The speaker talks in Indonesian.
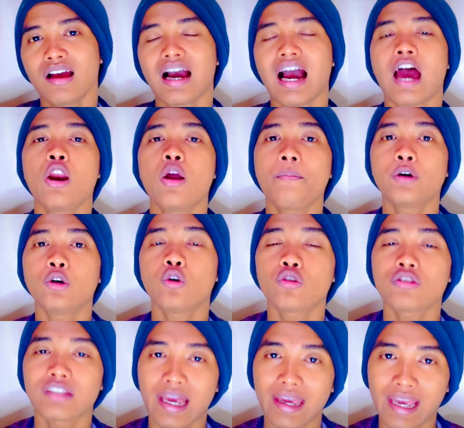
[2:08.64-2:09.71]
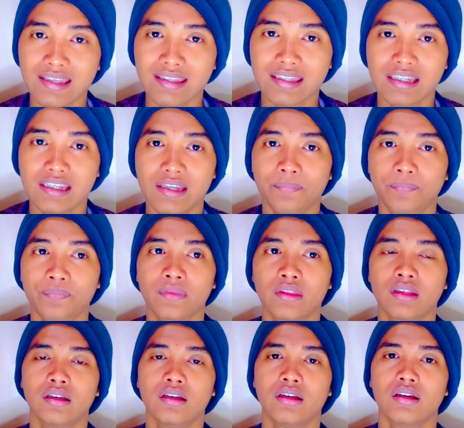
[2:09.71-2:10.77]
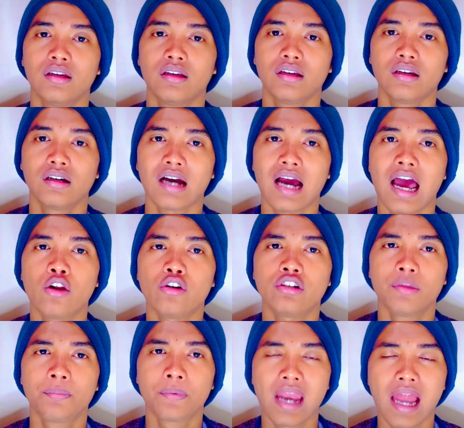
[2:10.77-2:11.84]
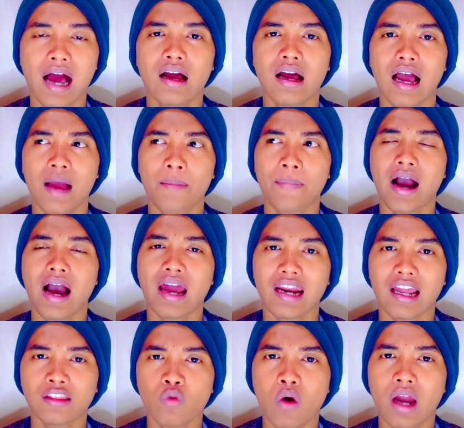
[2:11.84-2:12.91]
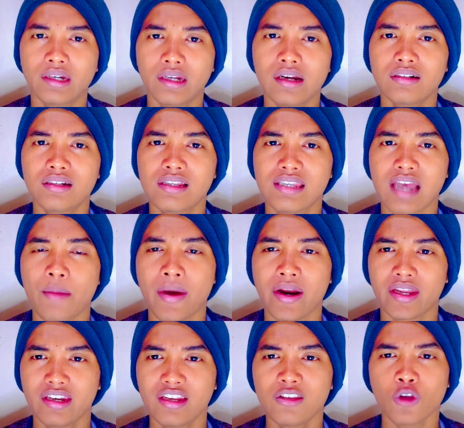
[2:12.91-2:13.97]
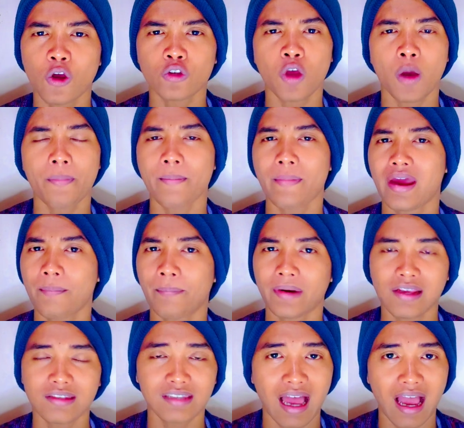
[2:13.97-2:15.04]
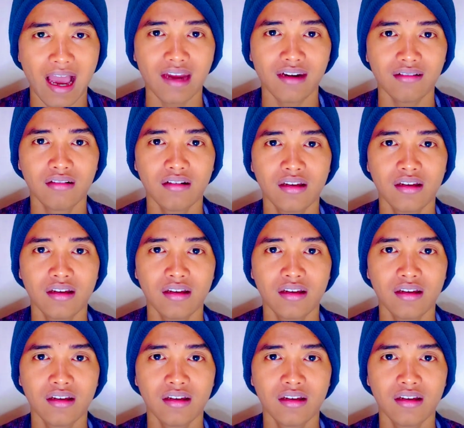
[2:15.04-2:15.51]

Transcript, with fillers: Kalau menurut saya sih, kalau dibilang apakah Ratu Adil di zaman ini sosok pemain perasaan?